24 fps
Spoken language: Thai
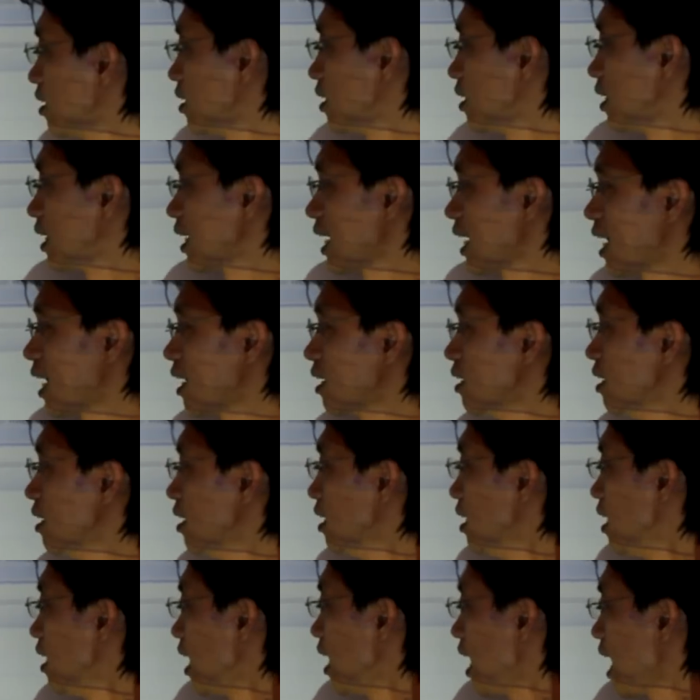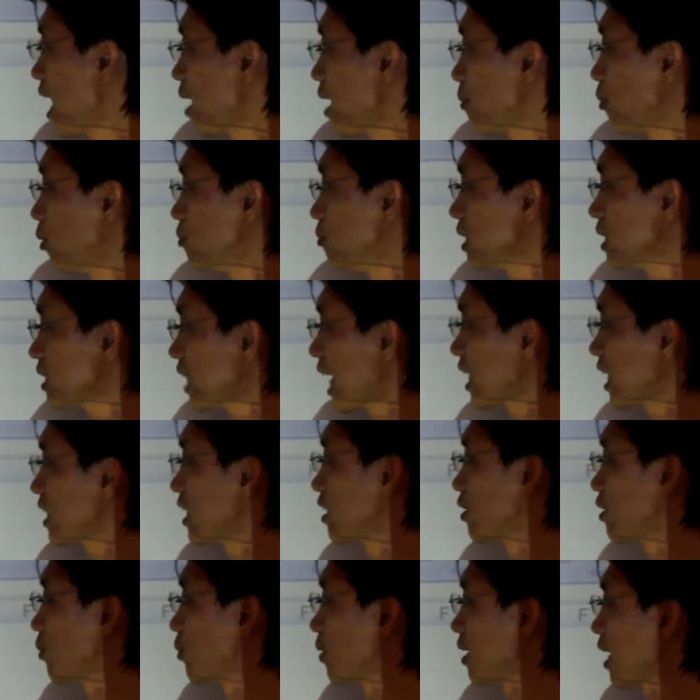นะฮะอ่าผมจะตัดกี่
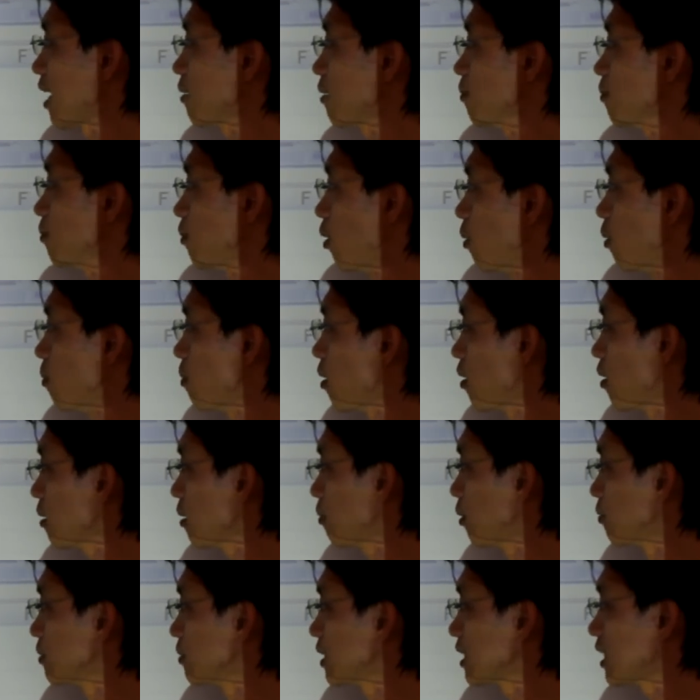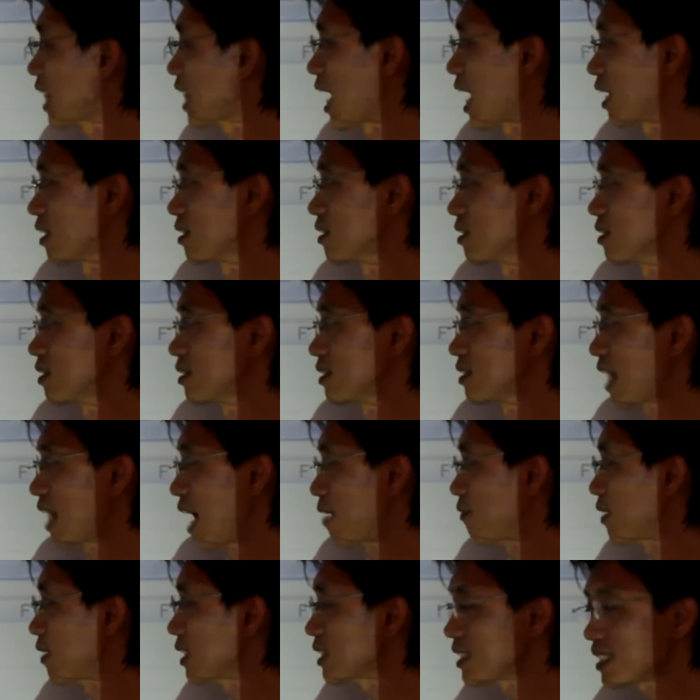ตัวครับ ผมบอกว่าผมจะตัดถาม
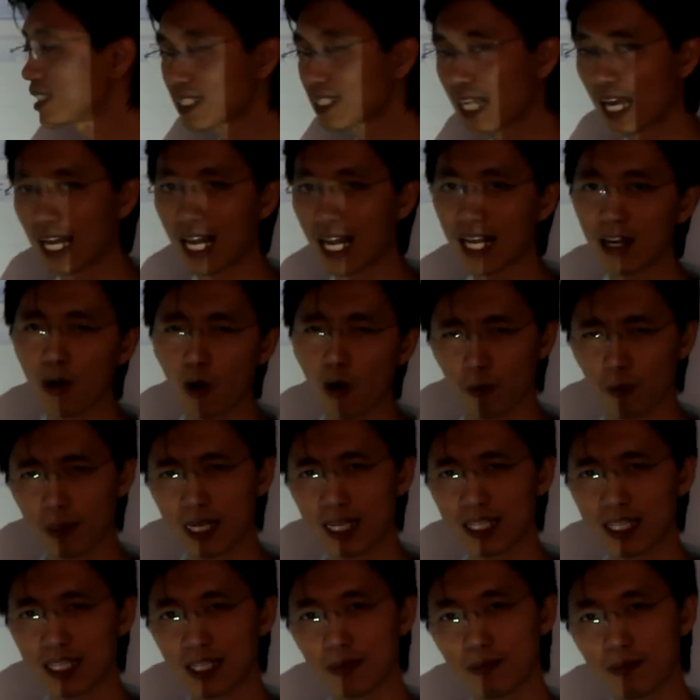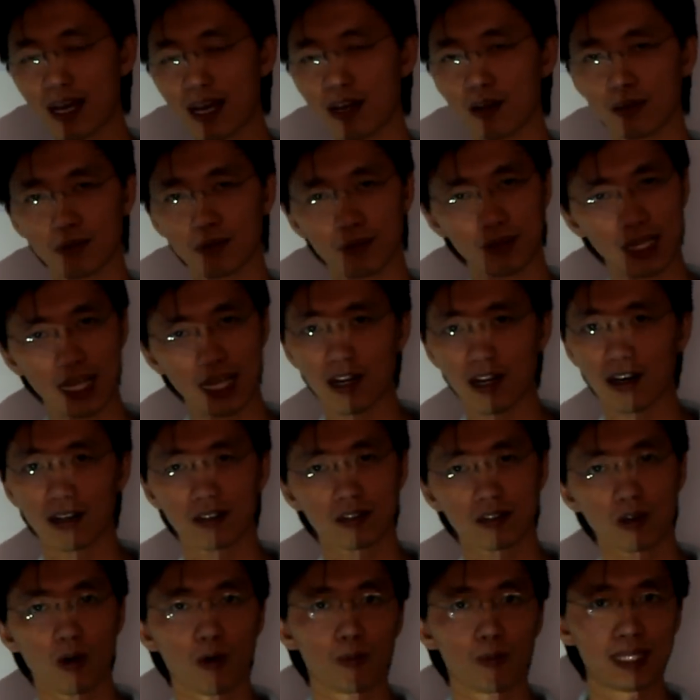ว่าใส่เลข6ไปเลยดีป่ะ แน่นอน
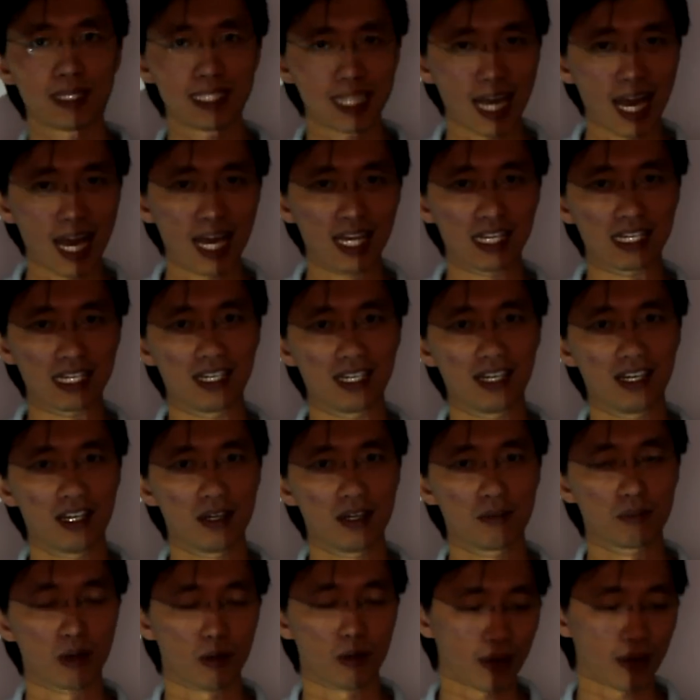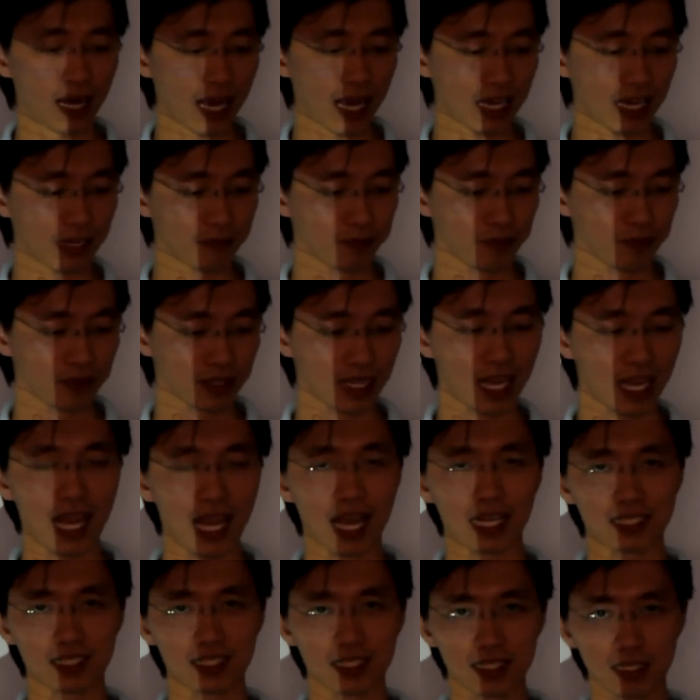คงไม่ใช่ เพราะว่าถ้าหา
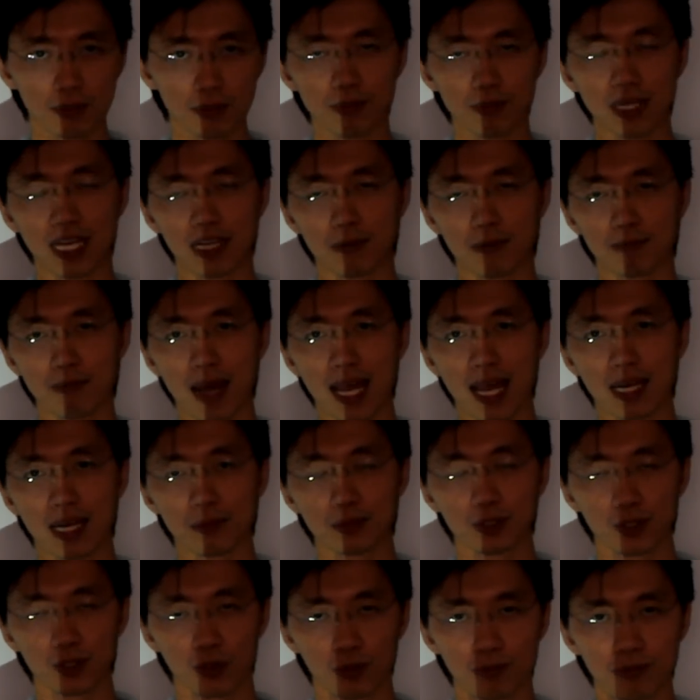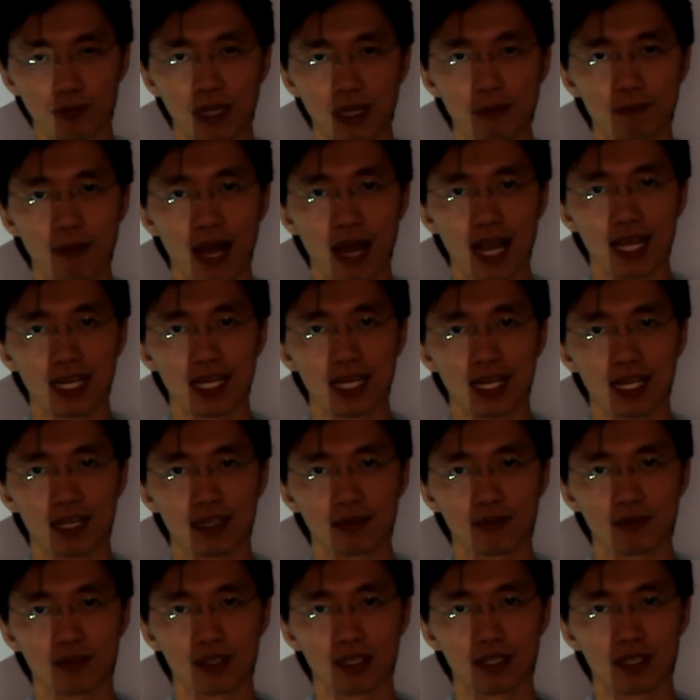กชื่อเปลี่ยนไปนามสกุลเปลี่ยนไปเนี่ย
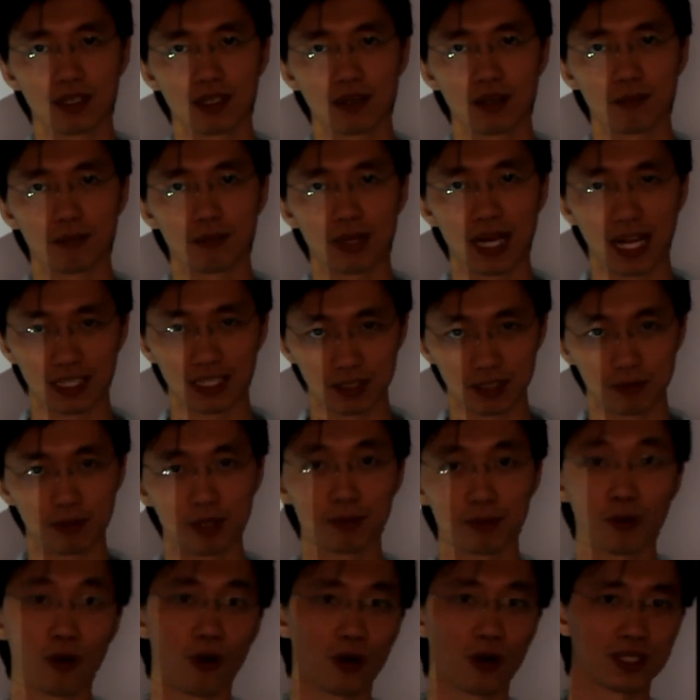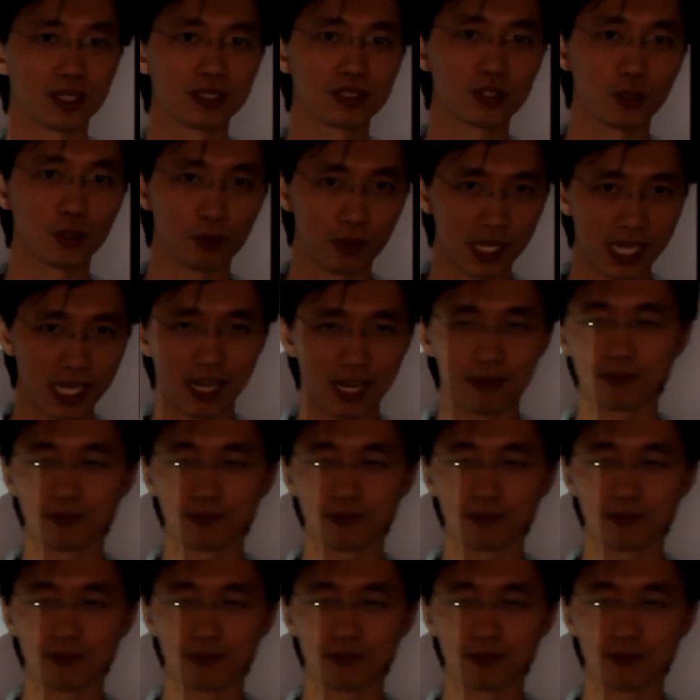มันอาจจะมีผลถูกไหมครับ